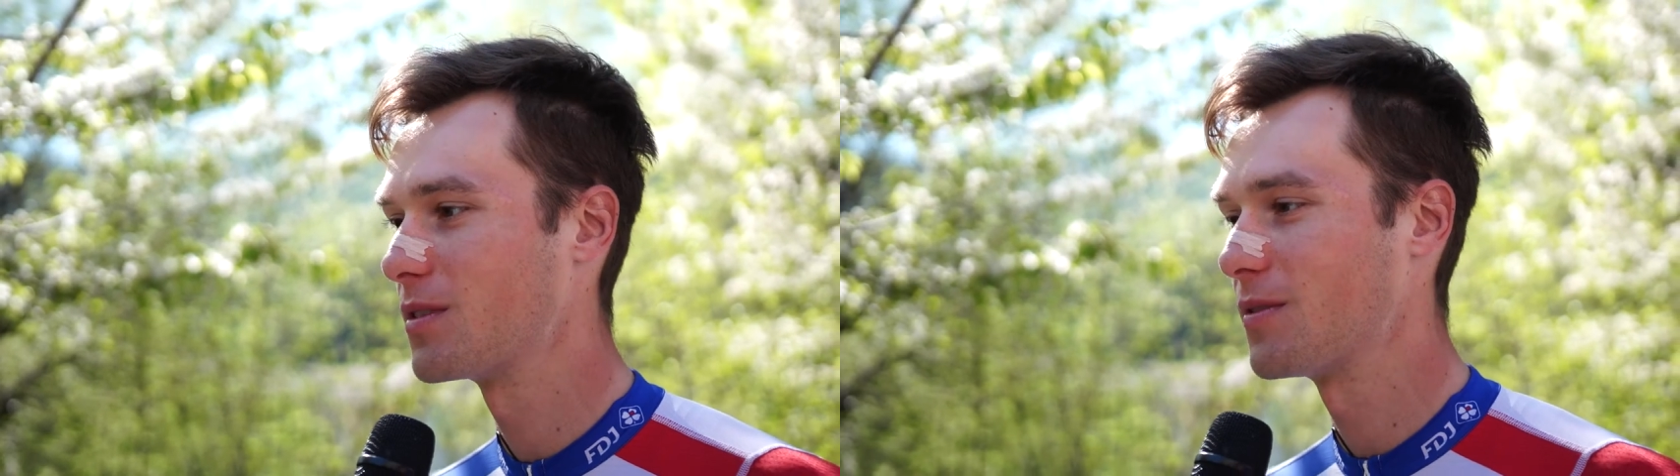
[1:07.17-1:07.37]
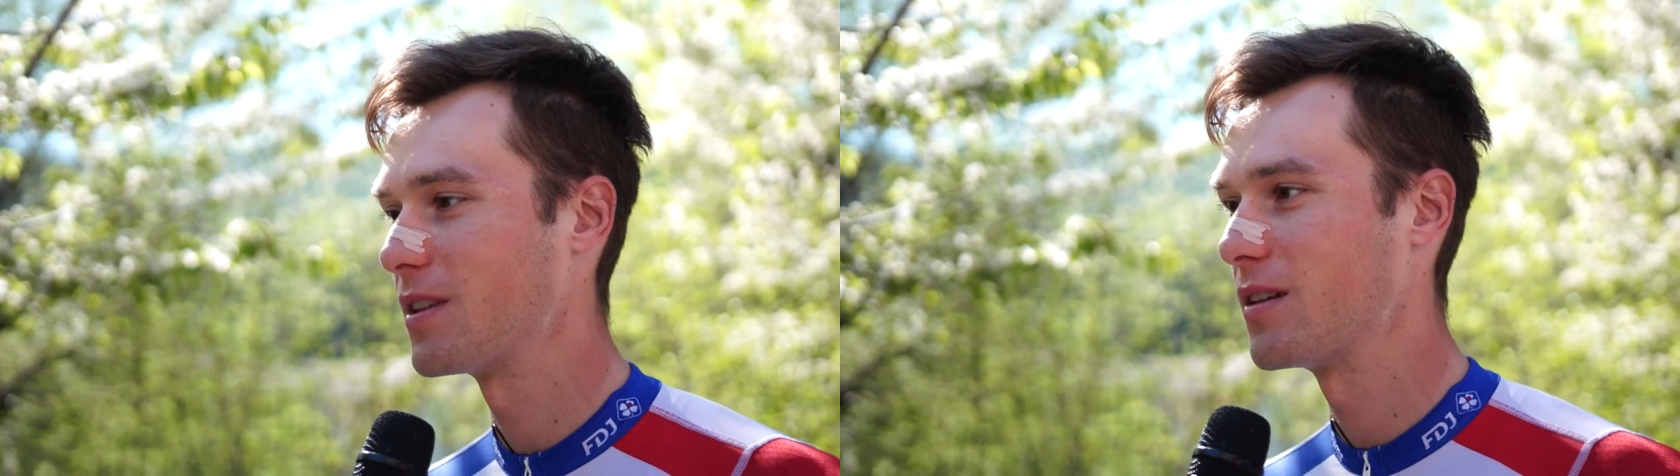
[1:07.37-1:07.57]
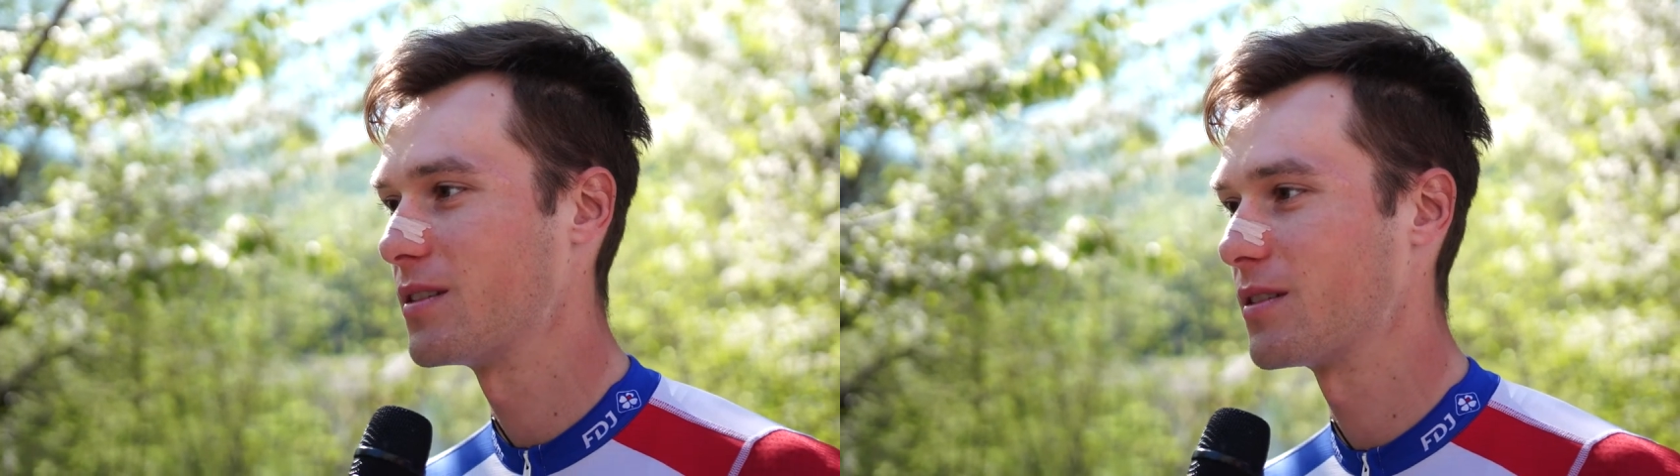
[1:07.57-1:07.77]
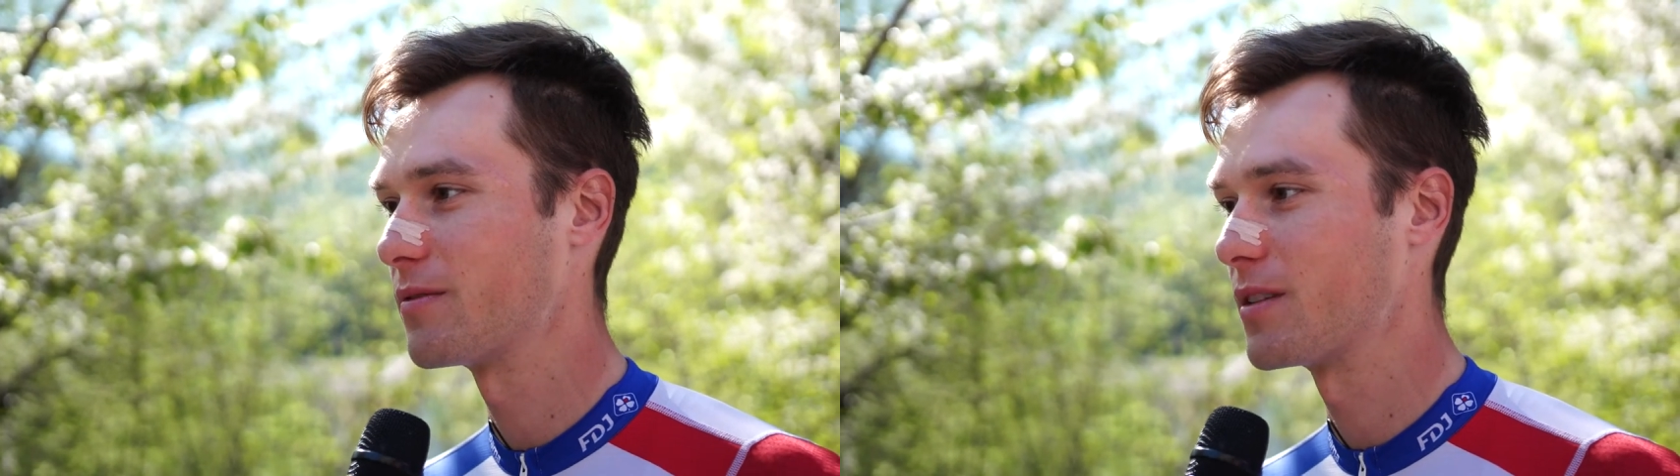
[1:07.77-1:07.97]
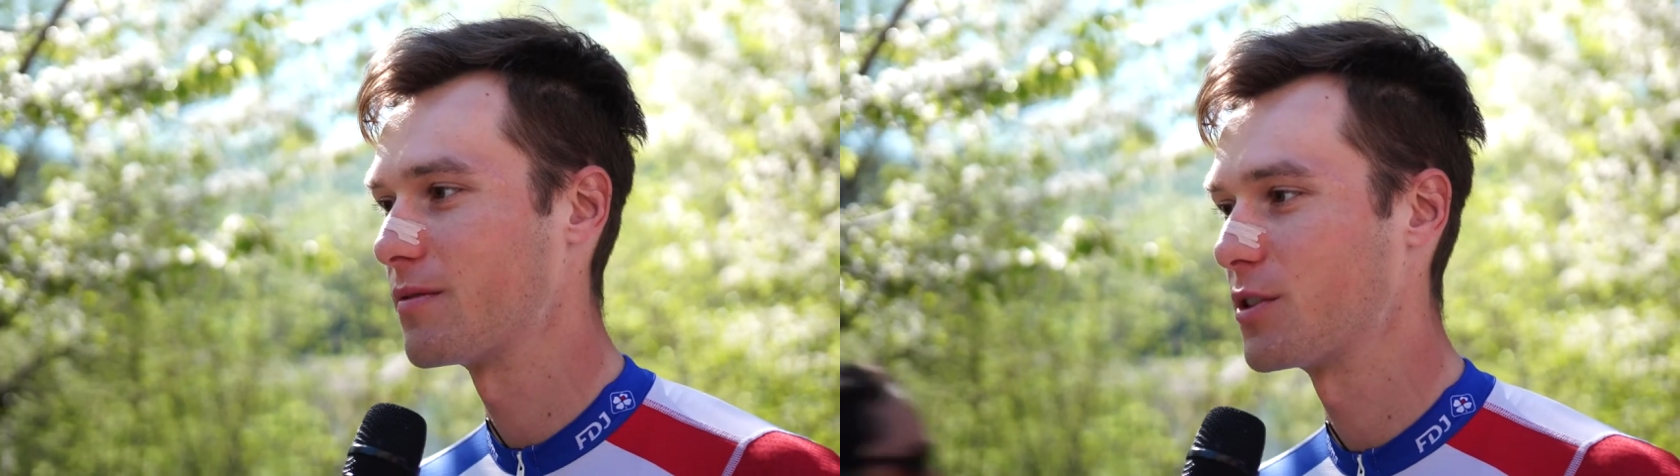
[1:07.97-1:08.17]
das Finale ist
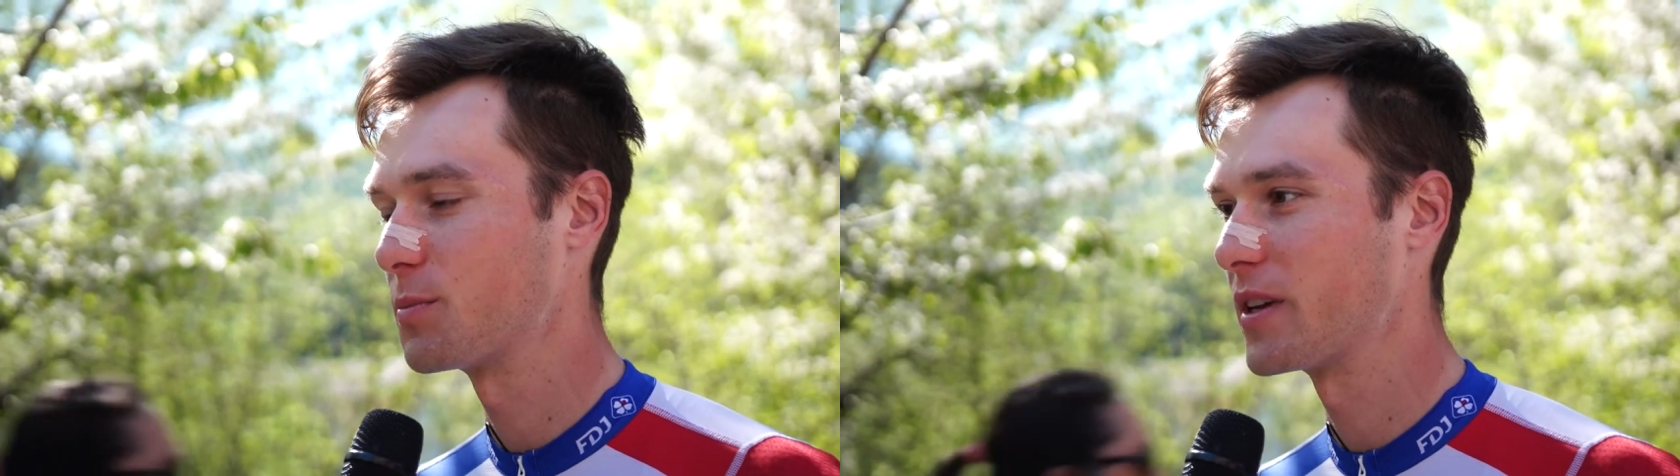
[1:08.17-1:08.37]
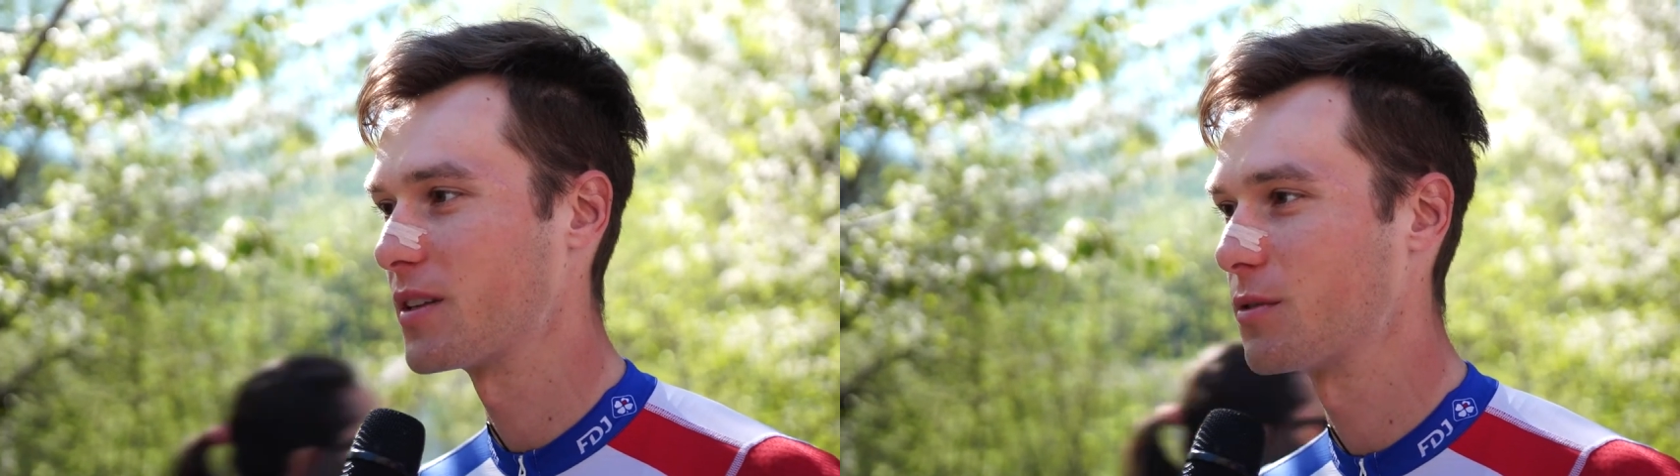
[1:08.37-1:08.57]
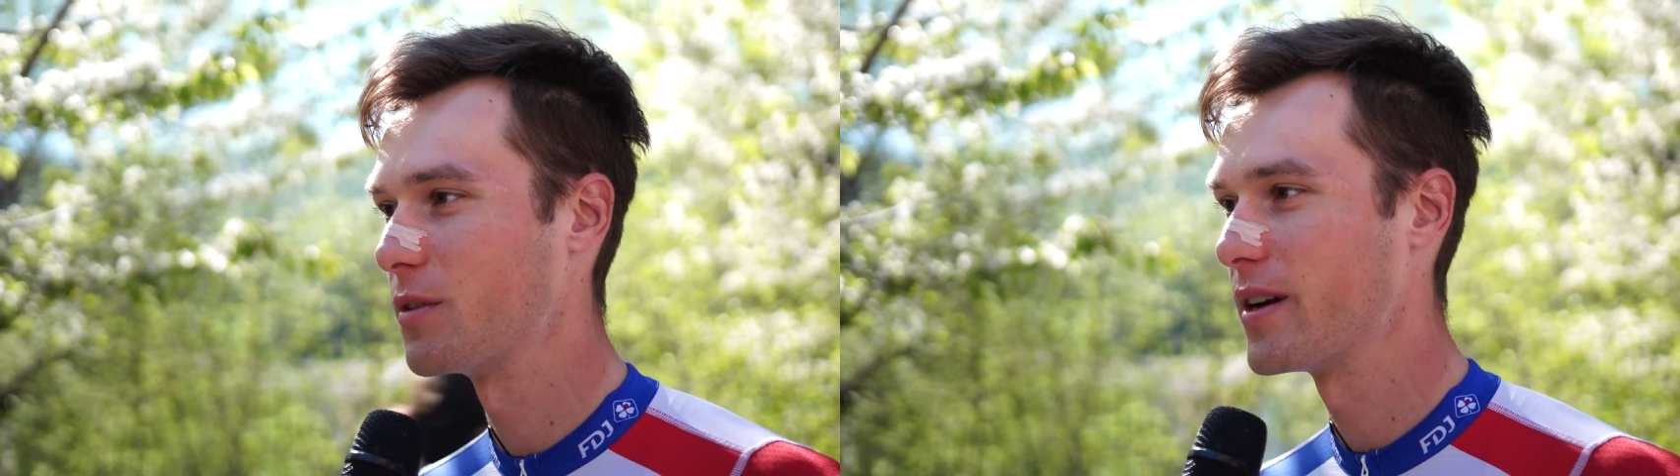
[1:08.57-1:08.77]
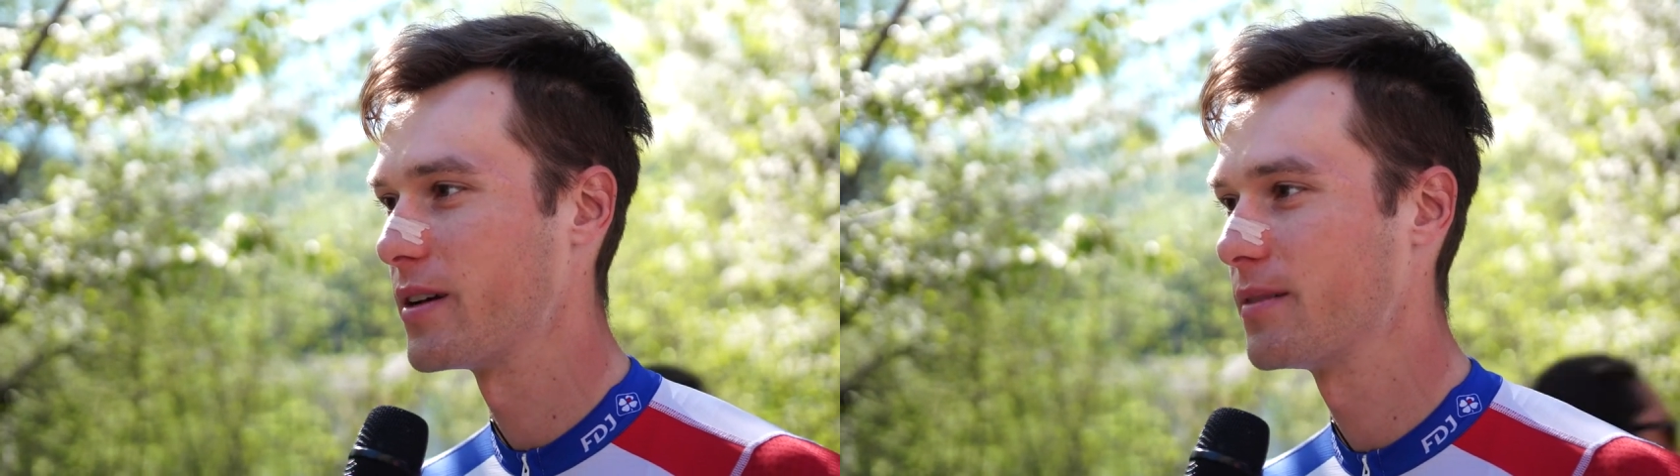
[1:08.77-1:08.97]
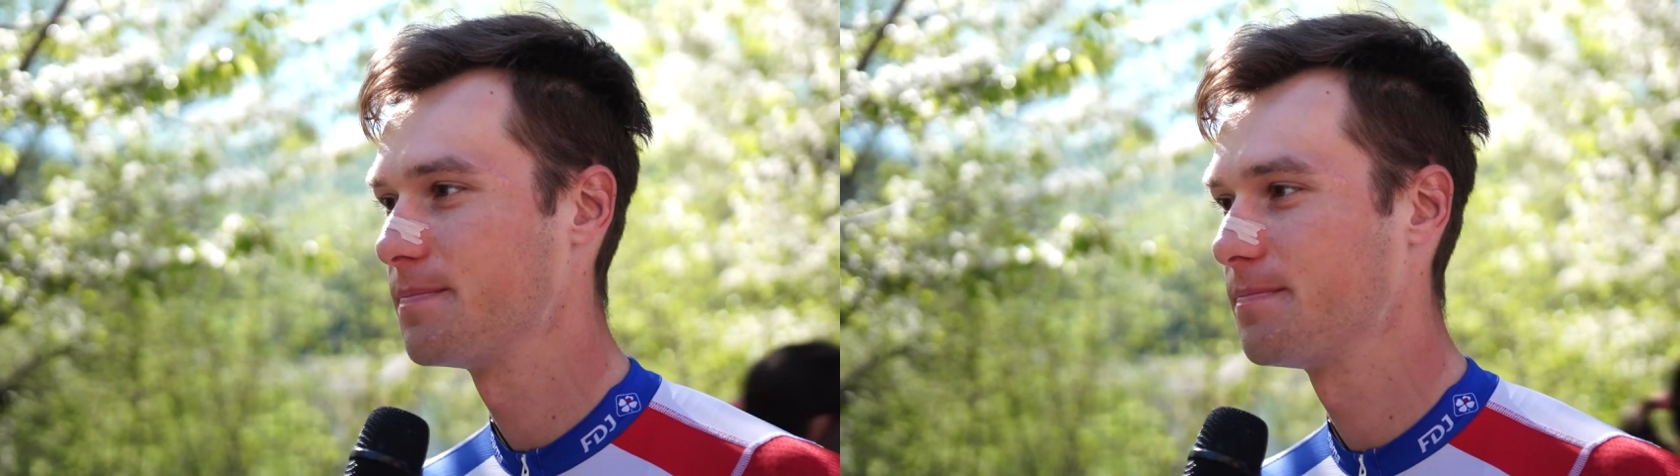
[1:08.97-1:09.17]
auf jeden Fall spektakulär, ja.